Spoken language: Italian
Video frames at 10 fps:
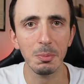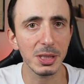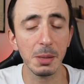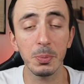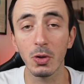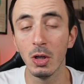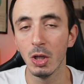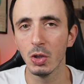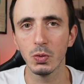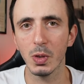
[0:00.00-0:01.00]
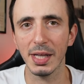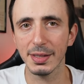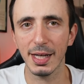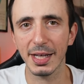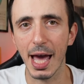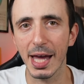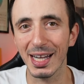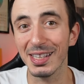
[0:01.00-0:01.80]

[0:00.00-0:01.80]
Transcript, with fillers: Per esempio, durante la gara